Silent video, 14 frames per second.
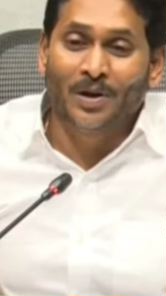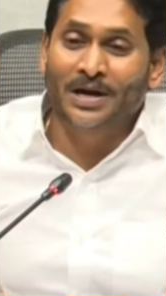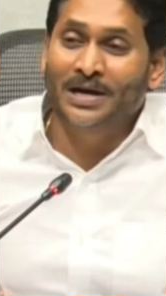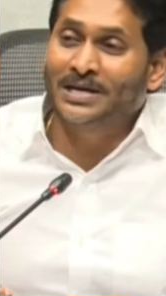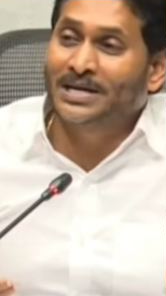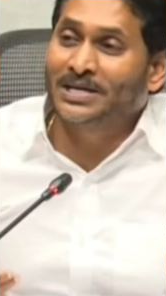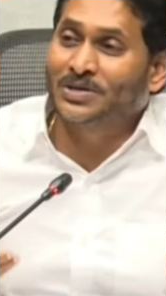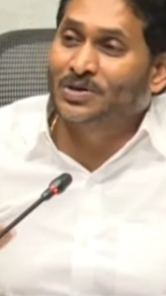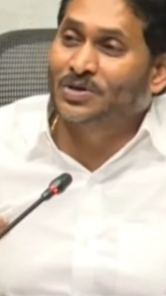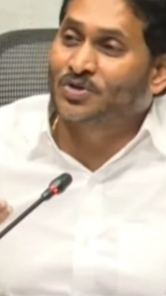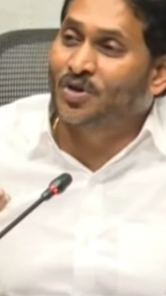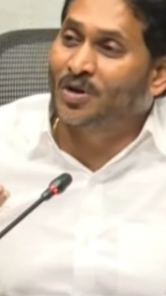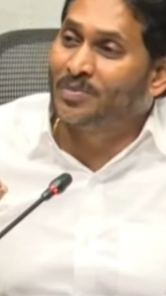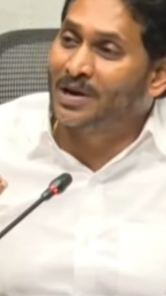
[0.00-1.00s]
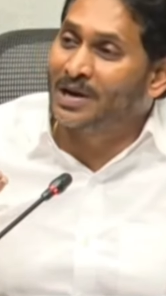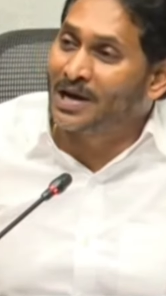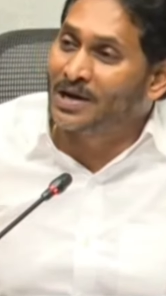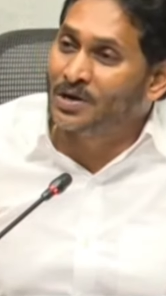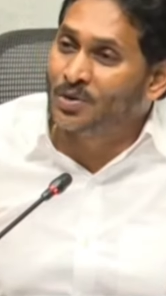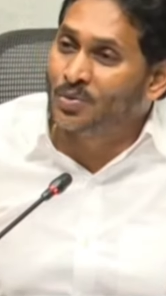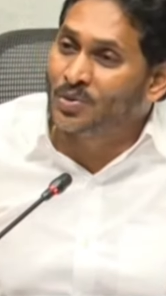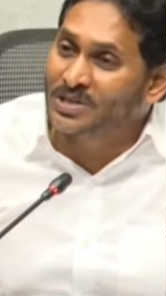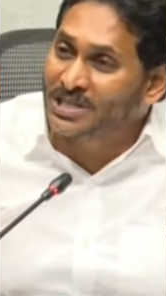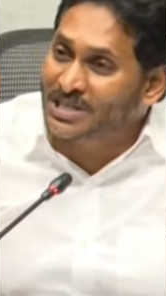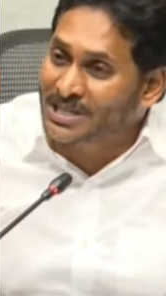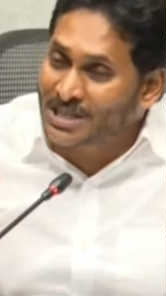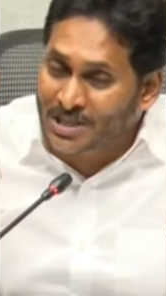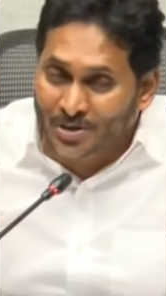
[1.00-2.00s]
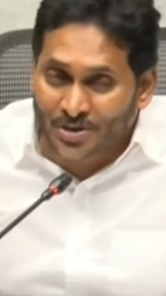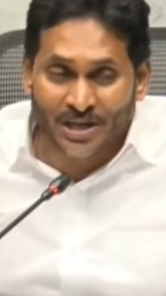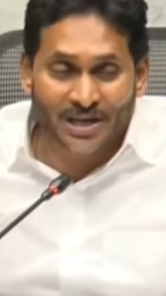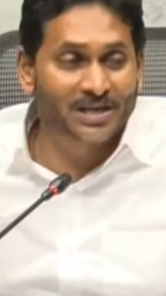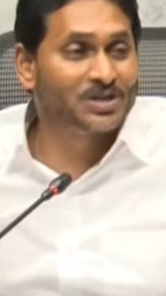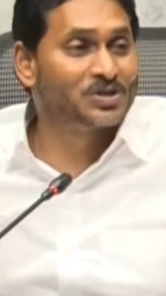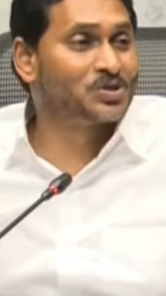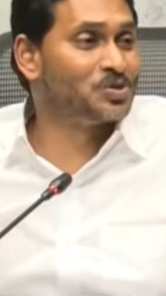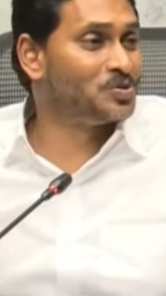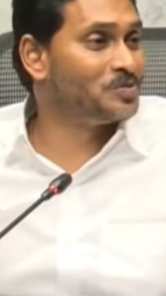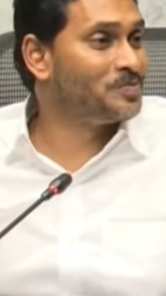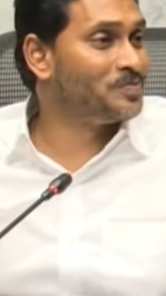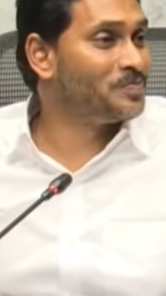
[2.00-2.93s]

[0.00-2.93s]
వెంకటేశ్వర స్వామి లడ్డు విశిష్టతను తగ్గిస్తూ